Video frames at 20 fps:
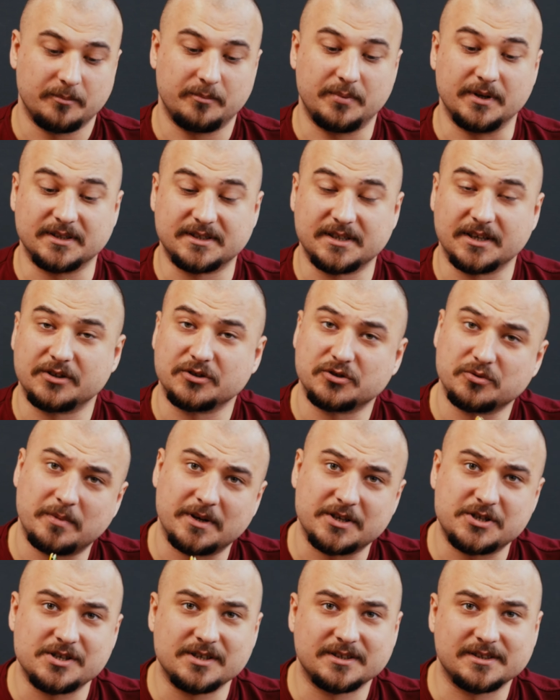Пинцет и
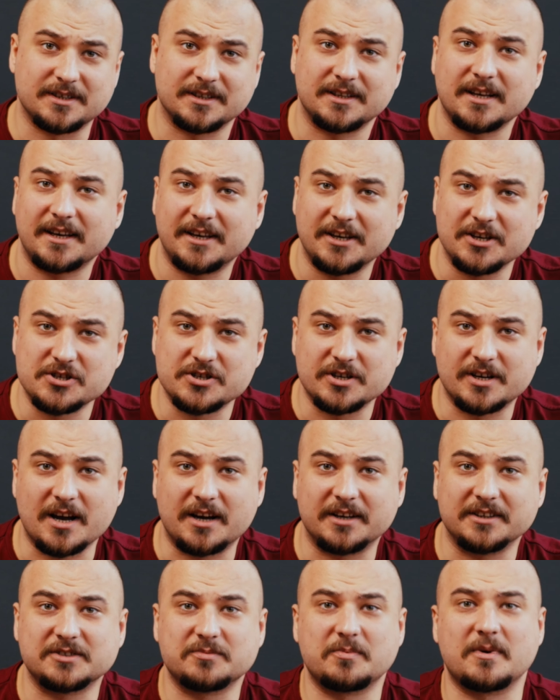зубочистка такие же,
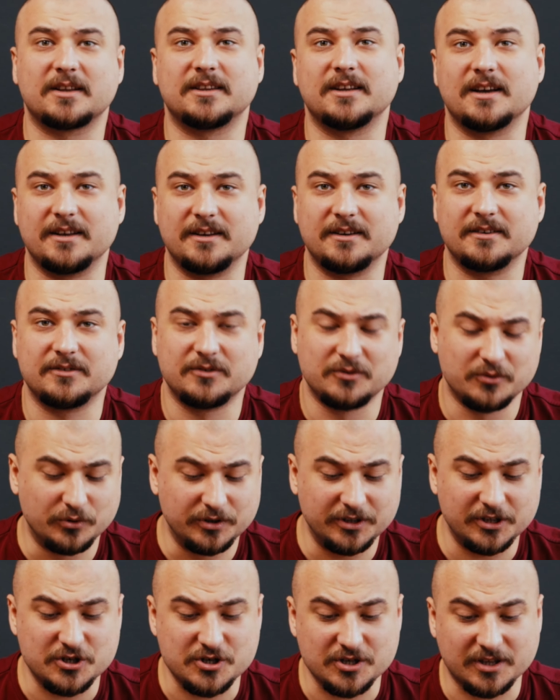как и на Спартане,
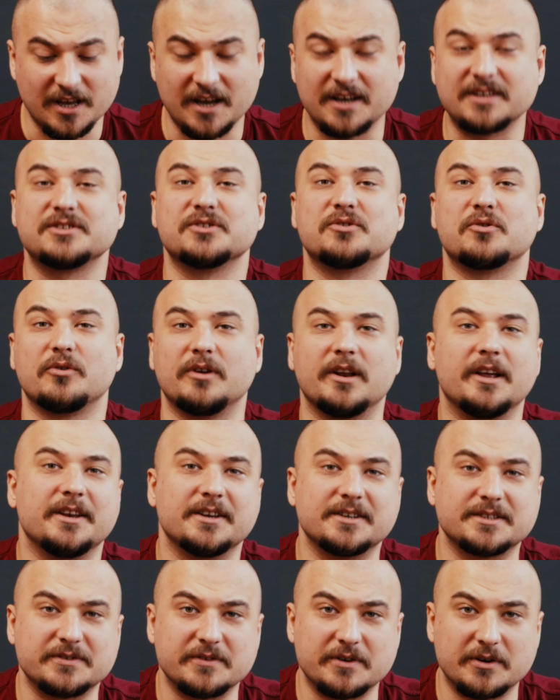но не считая
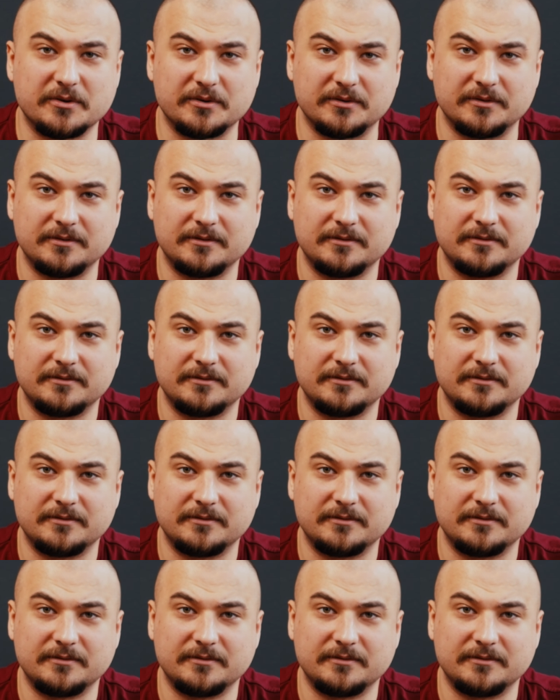закруглений сверху.